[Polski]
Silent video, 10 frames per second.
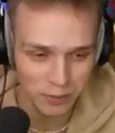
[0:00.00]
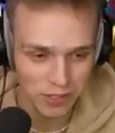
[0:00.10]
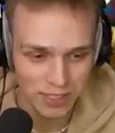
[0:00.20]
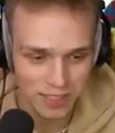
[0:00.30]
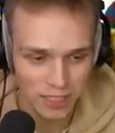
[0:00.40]
są
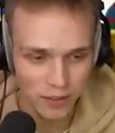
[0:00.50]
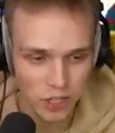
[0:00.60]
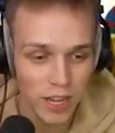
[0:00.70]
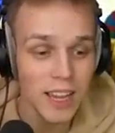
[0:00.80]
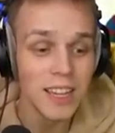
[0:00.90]
wszyscy na
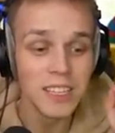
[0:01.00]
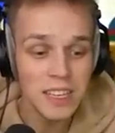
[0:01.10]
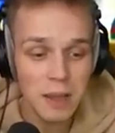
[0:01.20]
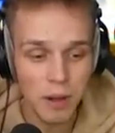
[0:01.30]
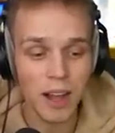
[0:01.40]
serwerze.
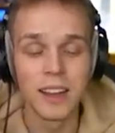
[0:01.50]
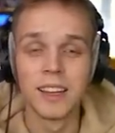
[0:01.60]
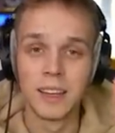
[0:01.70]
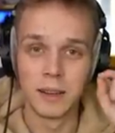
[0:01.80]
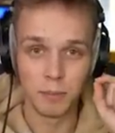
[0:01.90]
Nie ma
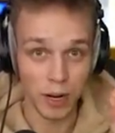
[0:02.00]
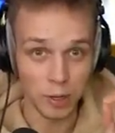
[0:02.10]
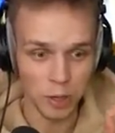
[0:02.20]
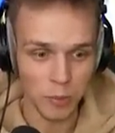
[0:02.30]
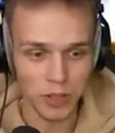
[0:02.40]

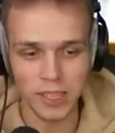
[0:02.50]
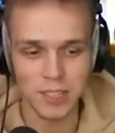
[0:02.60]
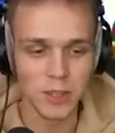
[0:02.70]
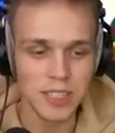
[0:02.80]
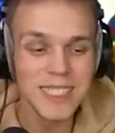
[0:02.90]
palionobota, co jest